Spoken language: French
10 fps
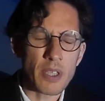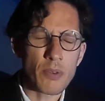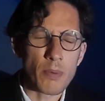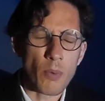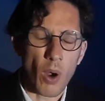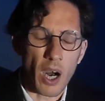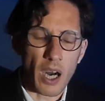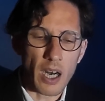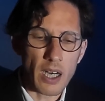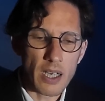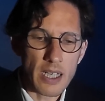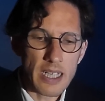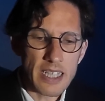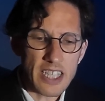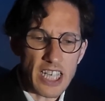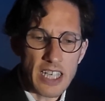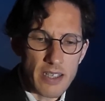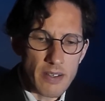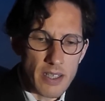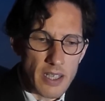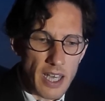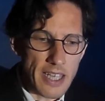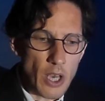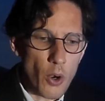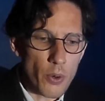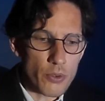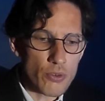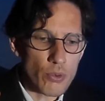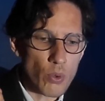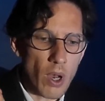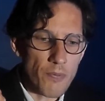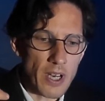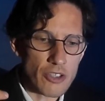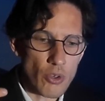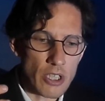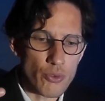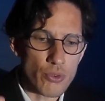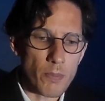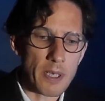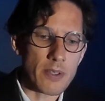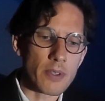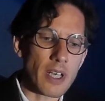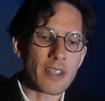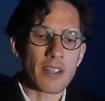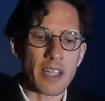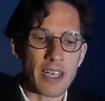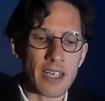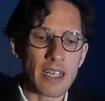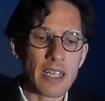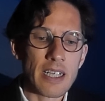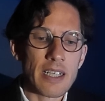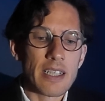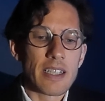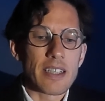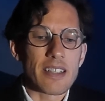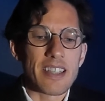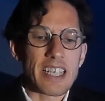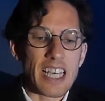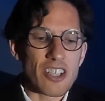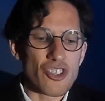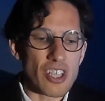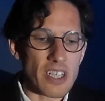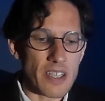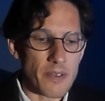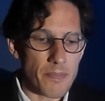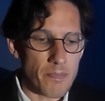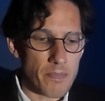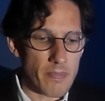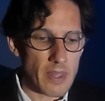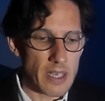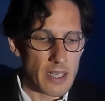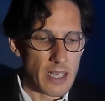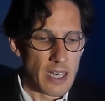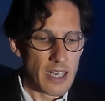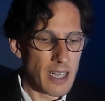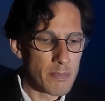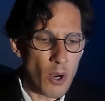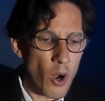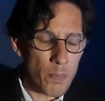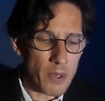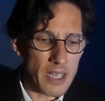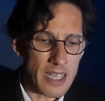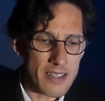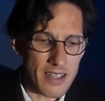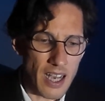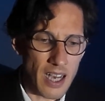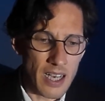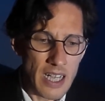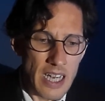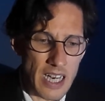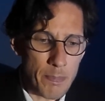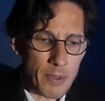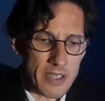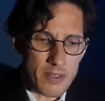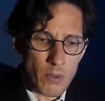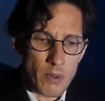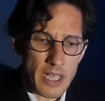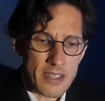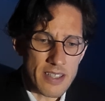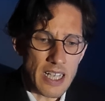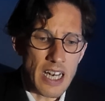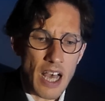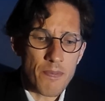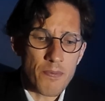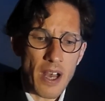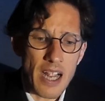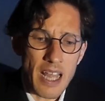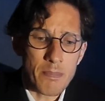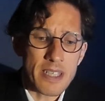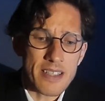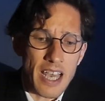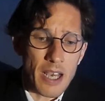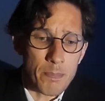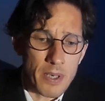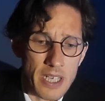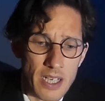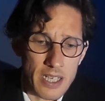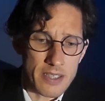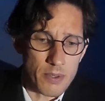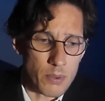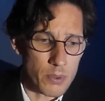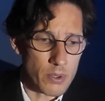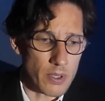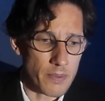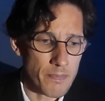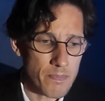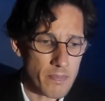Dites-moi, qui, ayant reçu trois flèches dans la joue, se présentera d'un air dégagé La mort prit les uns, la prison, l'exil, la faim, la misère prirent les autres.